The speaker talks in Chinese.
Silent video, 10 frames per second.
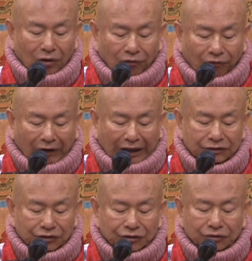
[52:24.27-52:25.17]
凡
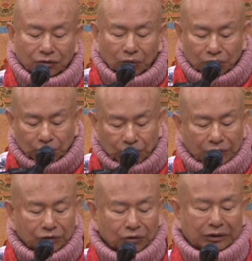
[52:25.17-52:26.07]
事都顺
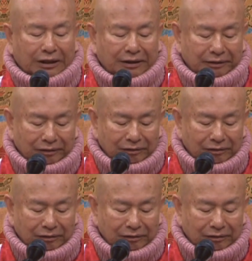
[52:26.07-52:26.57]
着她，